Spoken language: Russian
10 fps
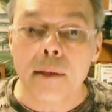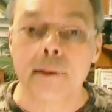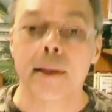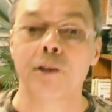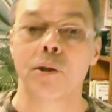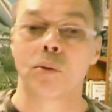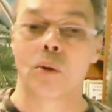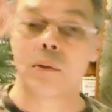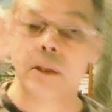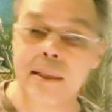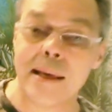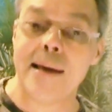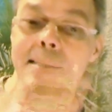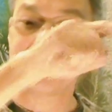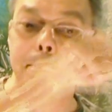значит, Он
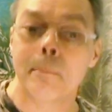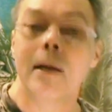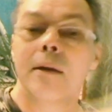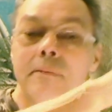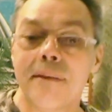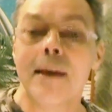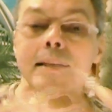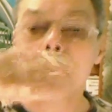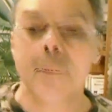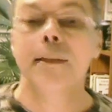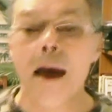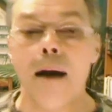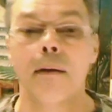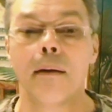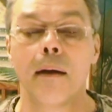есть
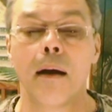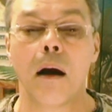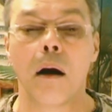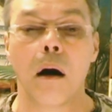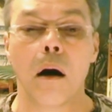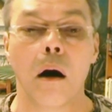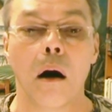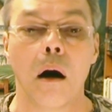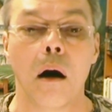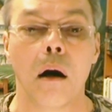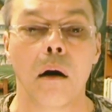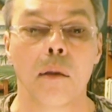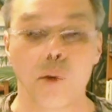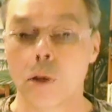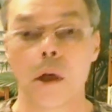везде.
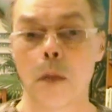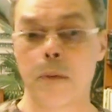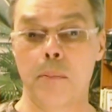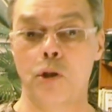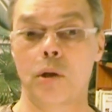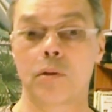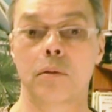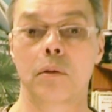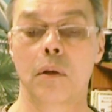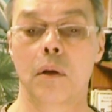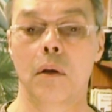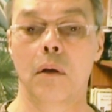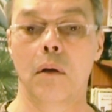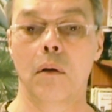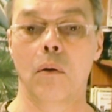Ему не надо перемещаться.
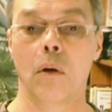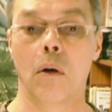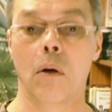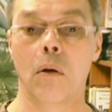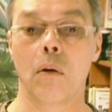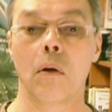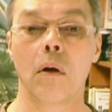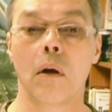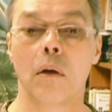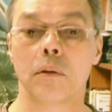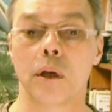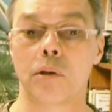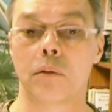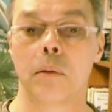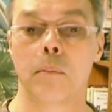Ого!
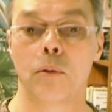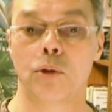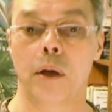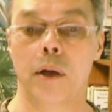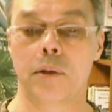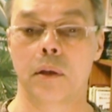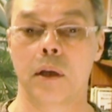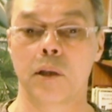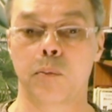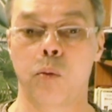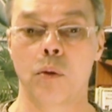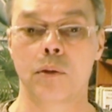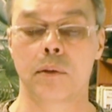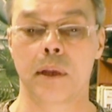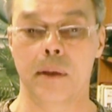Значит, получается,
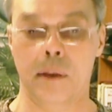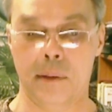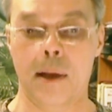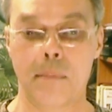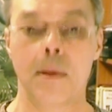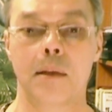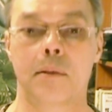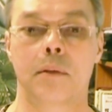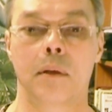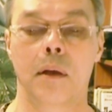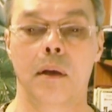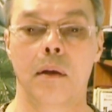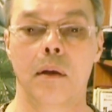Господь стоит на месте.